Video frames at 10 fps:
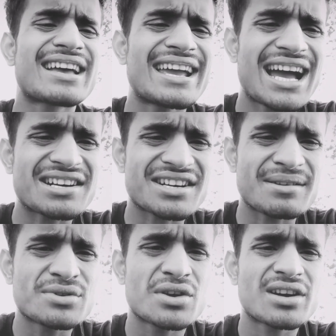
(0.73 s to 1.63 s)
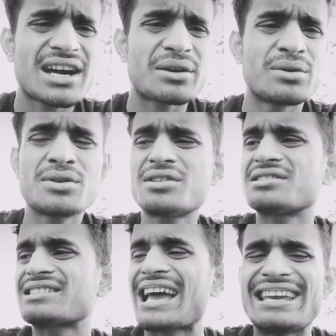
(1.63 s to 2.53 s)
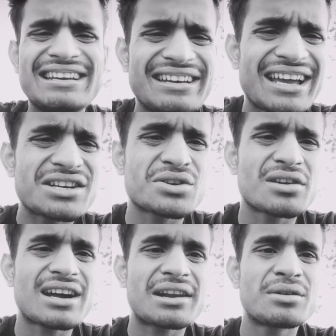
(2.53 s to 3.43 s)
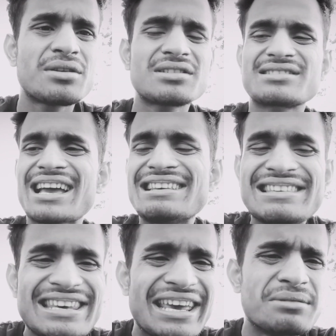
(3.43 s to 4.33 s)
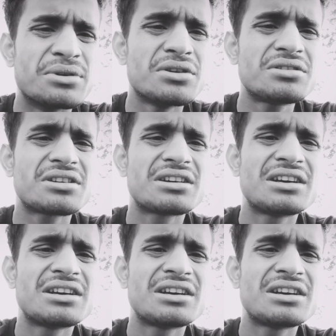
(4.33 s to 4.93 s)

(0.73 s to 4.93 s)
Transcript: চাই আসাম সরকার হোক চাই ইন্ডিয়ান সরকার হোক চাই সিএম হোক